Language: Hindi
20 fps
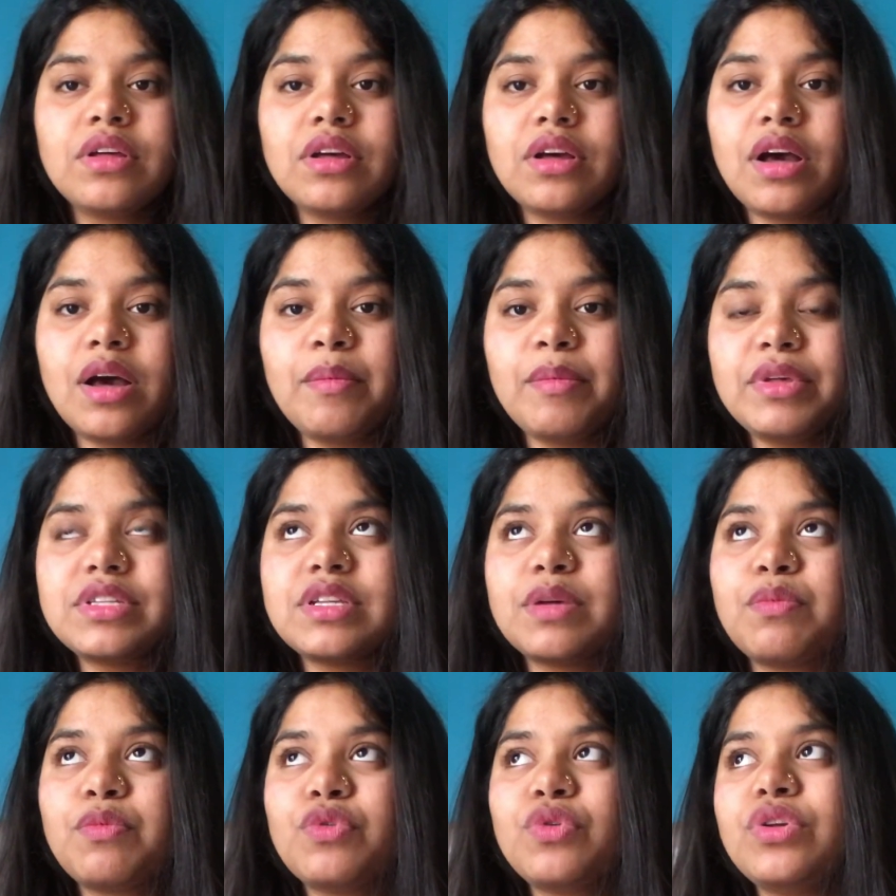हमें
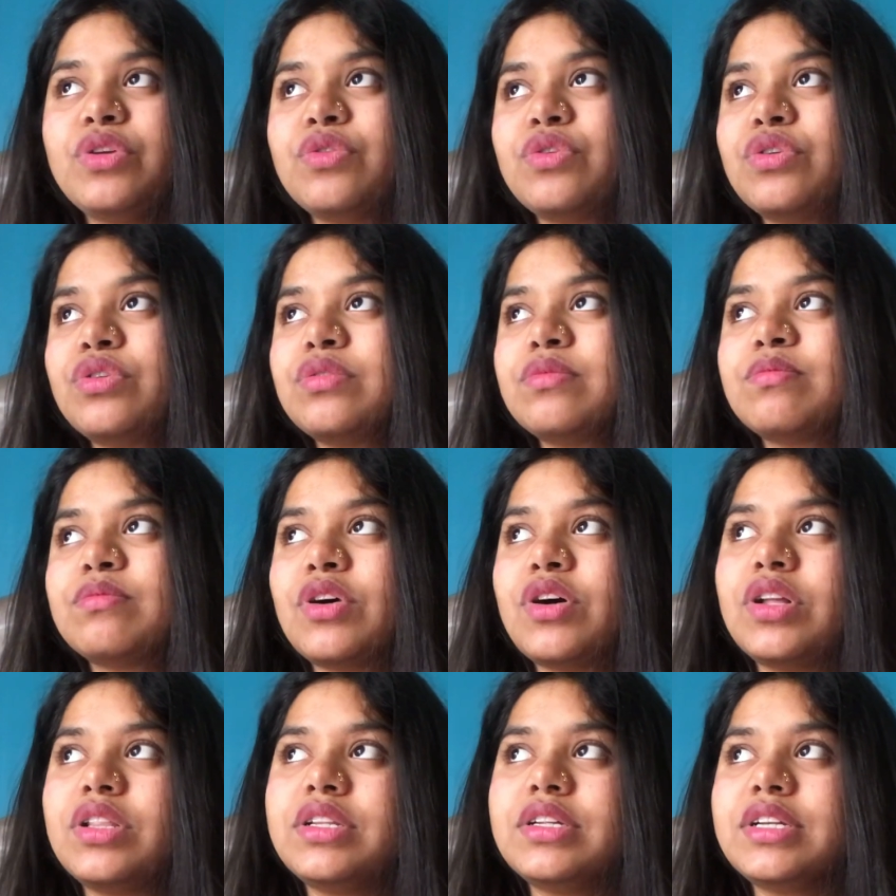सबको यू नो
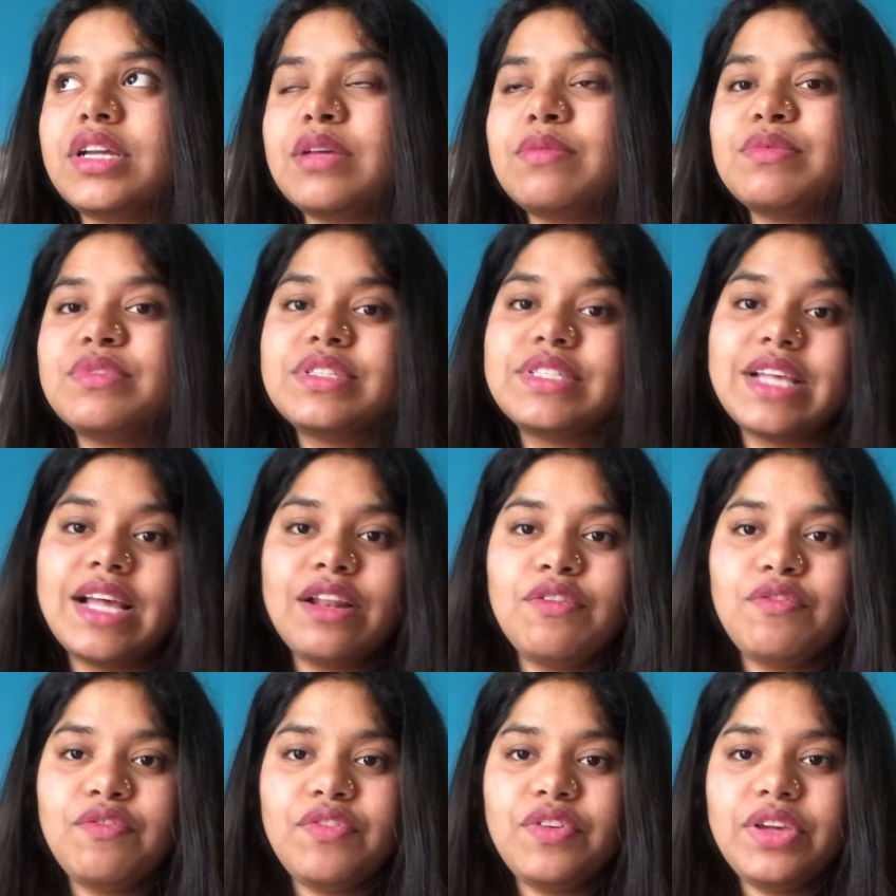ऑल द टाइम
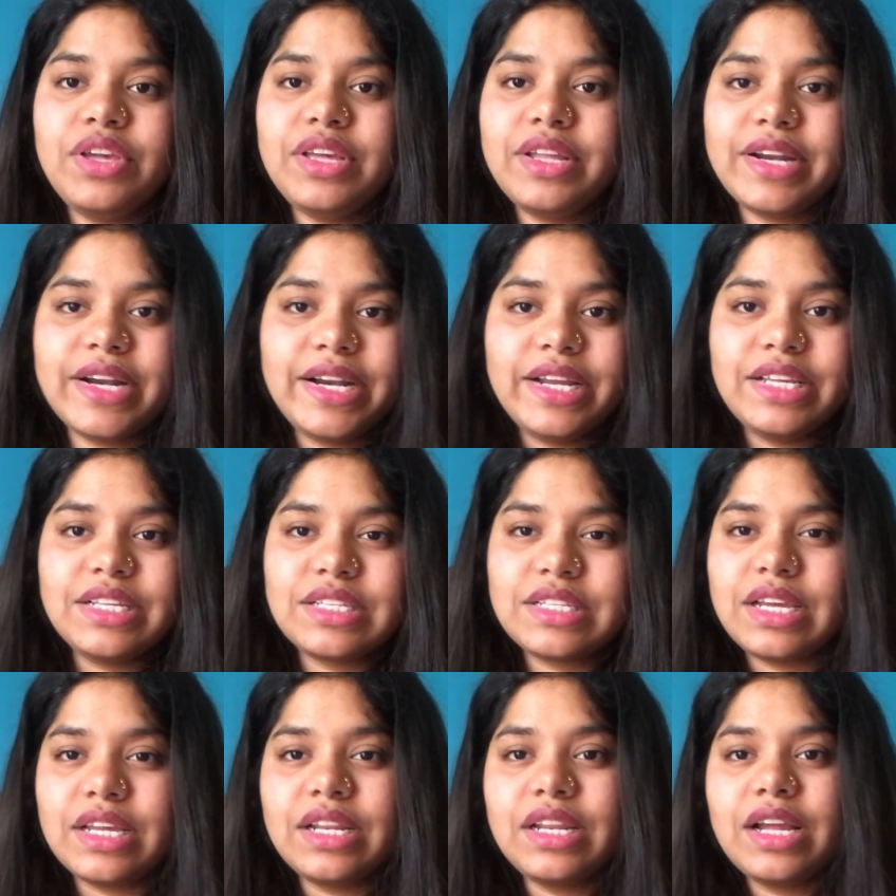सेल्फी रेडी
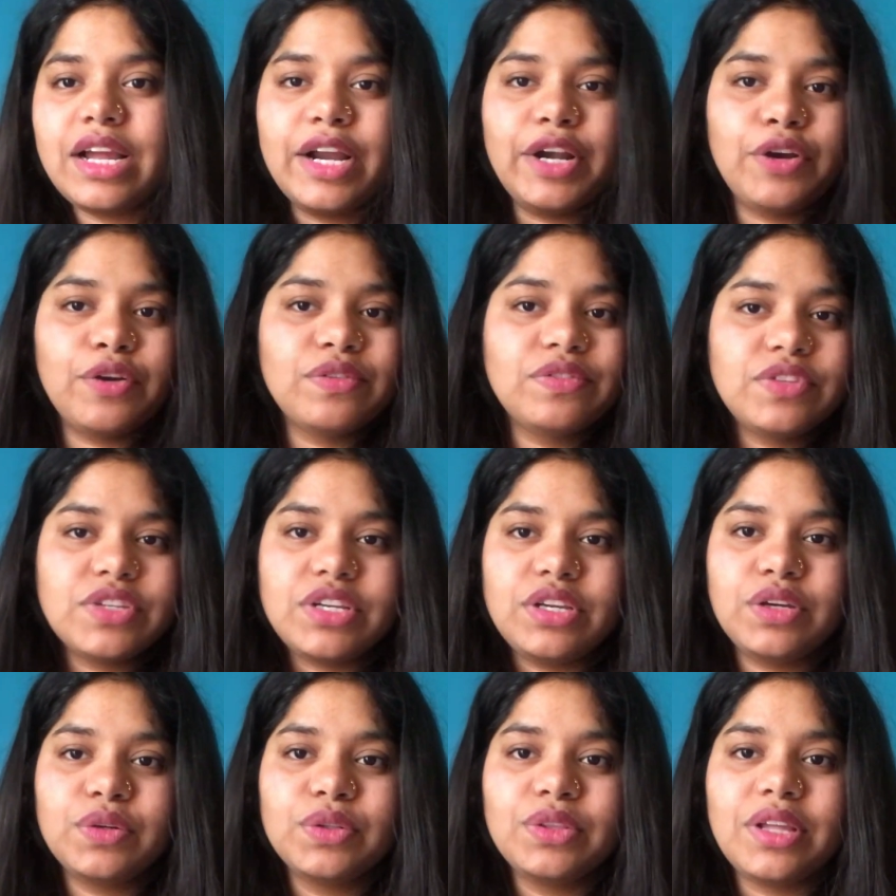स्किन काइंड ऑफ
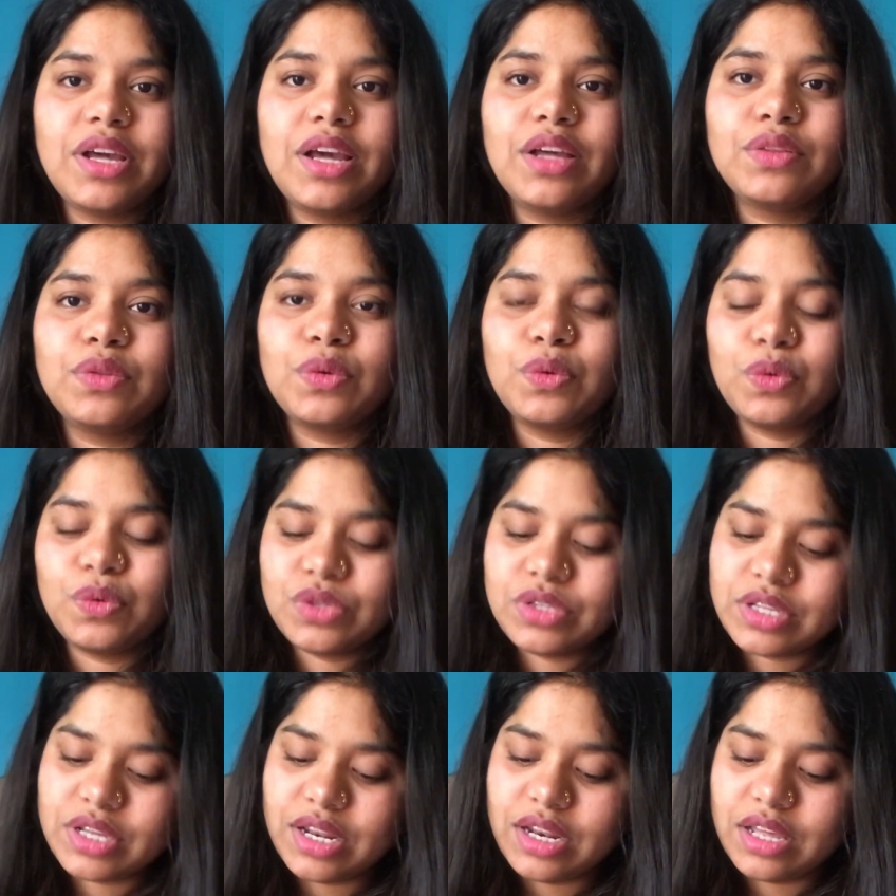चाहिए होता है तो
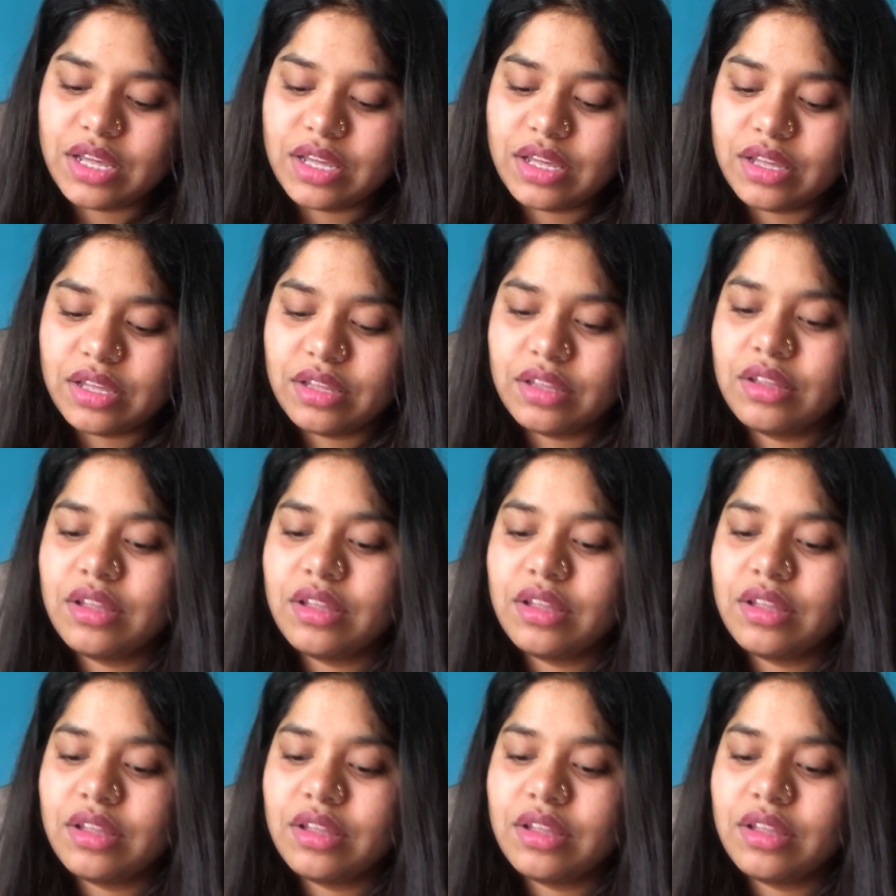उसके लिए